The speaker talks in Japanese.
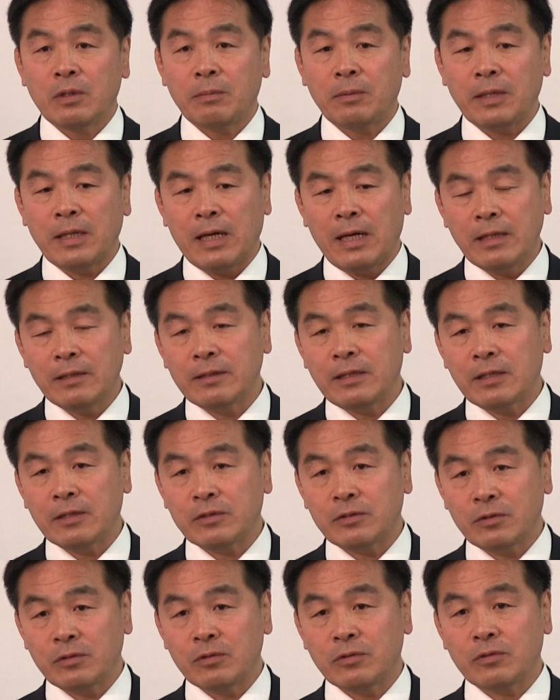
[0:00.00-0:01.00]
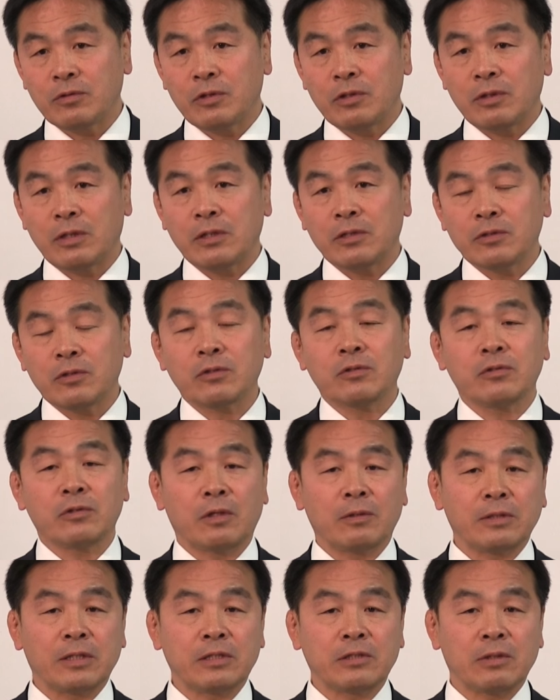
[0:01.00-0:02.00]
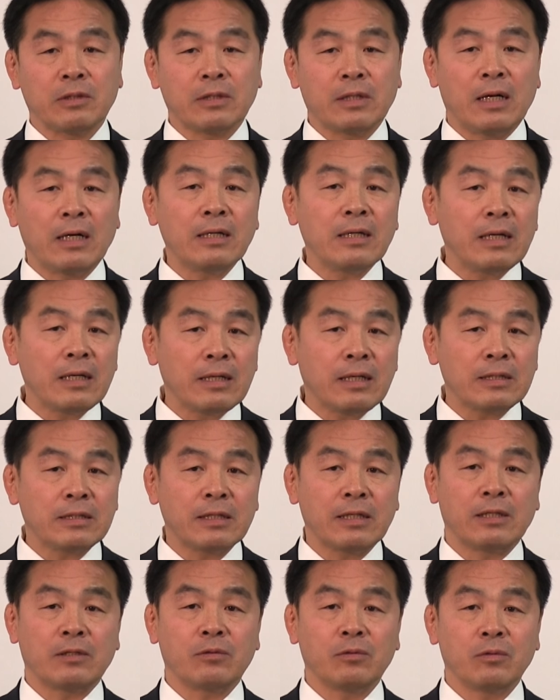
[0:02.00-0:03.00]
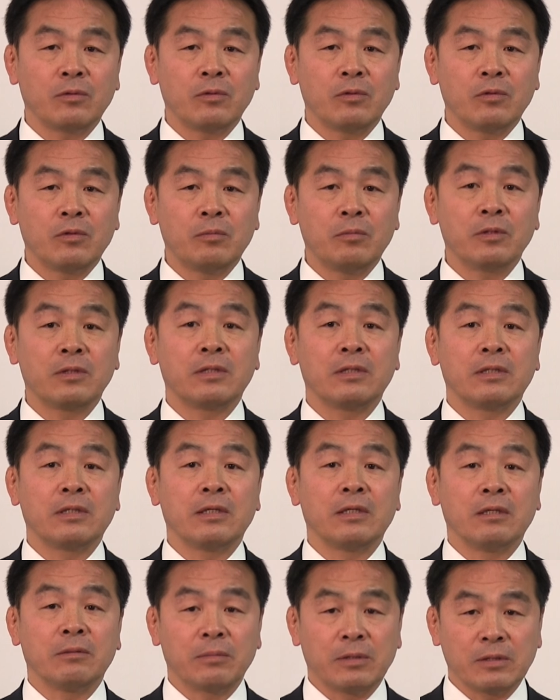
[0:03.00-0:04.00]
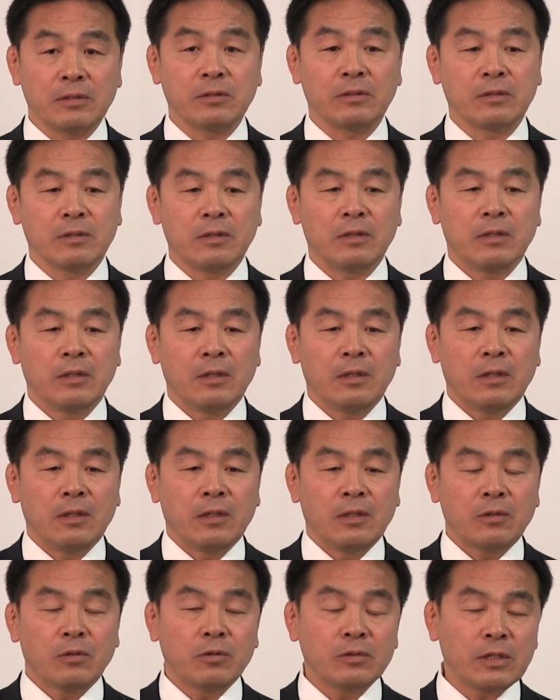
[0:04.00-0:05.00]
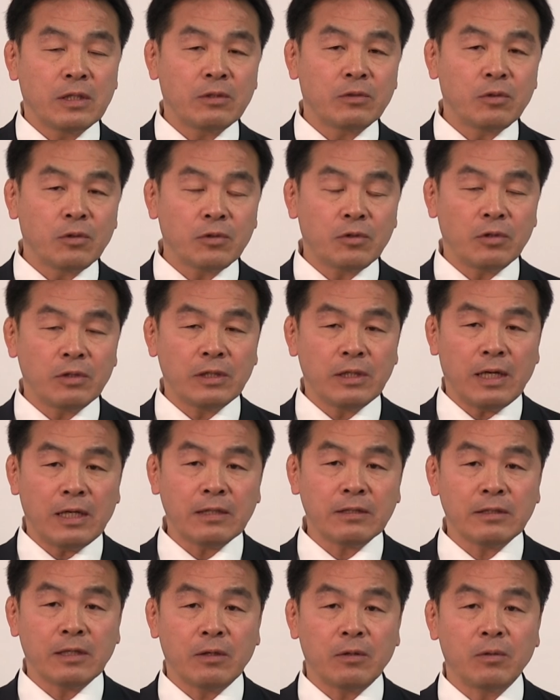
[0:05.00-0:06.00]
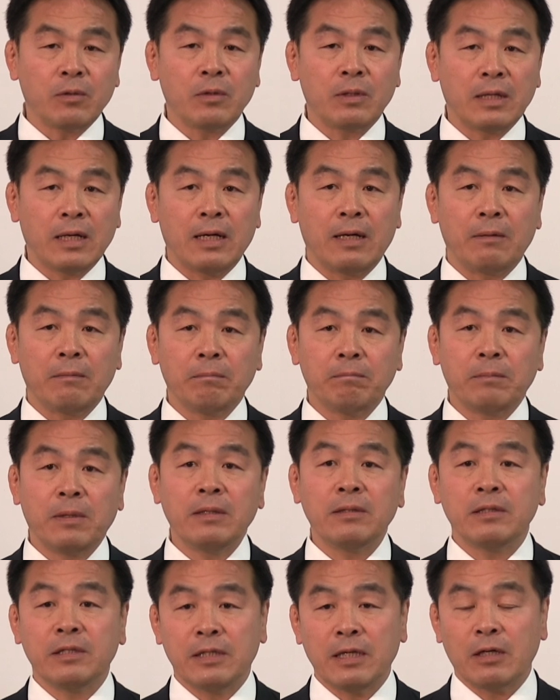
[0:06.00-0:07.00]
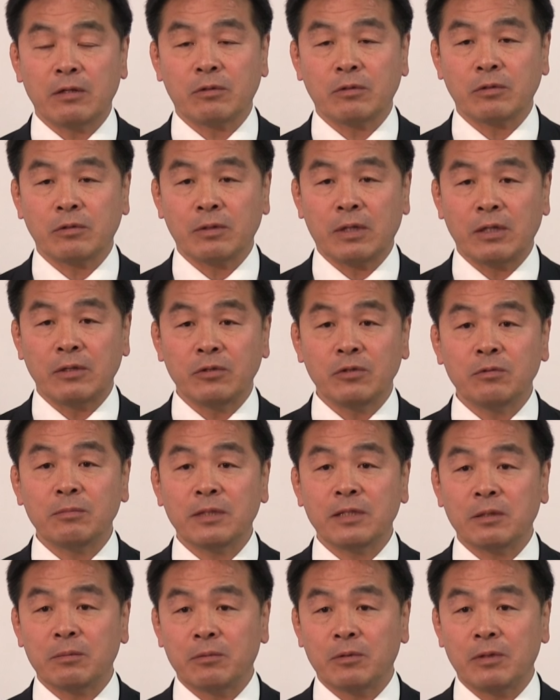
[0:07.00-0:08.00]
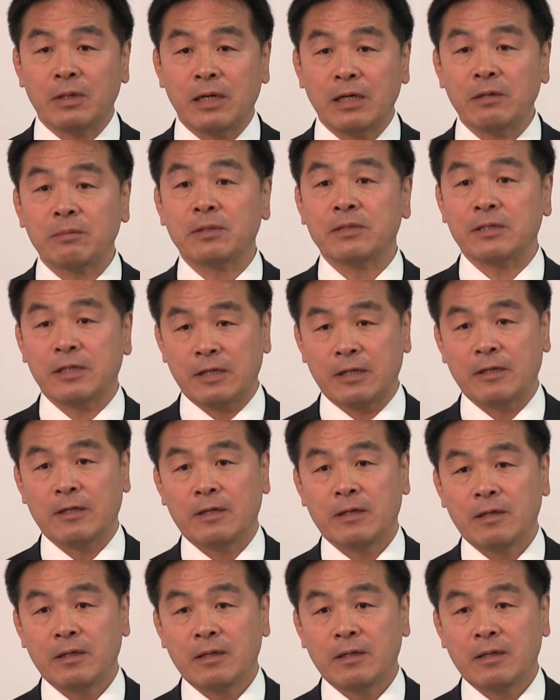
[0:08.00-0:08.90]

やっぱり判断するというのは、一つの私は考え方だと思っています。当然東京にあった方が便利であることは言うまでもありません。